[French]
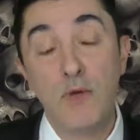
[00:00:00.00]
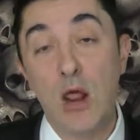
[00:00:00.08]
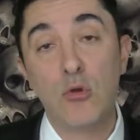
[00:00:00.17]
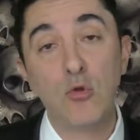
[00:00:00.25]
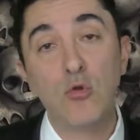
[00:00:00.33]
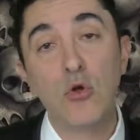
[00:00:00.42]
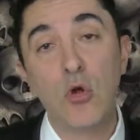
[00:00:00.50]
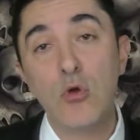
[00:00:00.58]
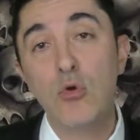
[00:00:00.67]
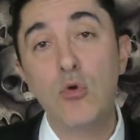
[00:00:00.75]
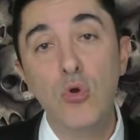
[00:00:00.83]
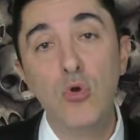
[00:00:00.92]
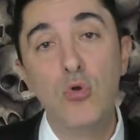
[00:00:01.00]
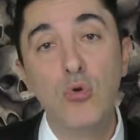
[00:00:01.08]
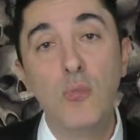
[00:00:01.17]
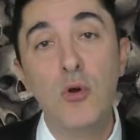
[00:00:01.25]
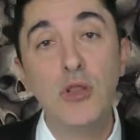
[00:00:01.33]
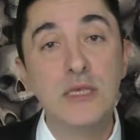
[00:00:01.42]
Voilà. Donc
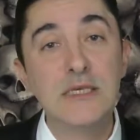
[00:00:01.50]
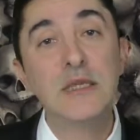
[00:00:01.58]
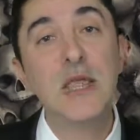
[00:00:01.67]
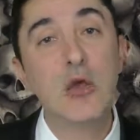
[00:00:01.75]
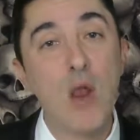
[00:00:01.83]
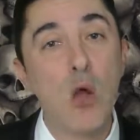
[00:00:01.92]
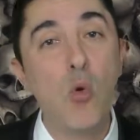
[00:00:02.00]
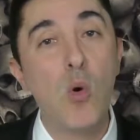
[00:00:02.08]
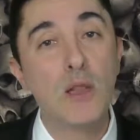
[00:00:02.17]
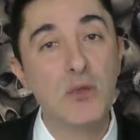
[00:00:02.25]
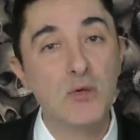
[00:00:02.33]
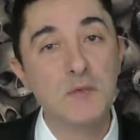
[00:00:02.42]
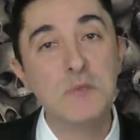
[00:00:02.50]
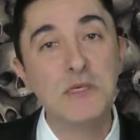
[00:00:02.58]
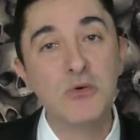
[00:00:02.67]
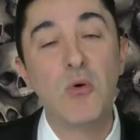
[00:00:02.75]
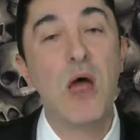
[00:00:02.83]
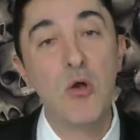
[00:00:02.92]
le, politicien n'est que la courroie de transmission.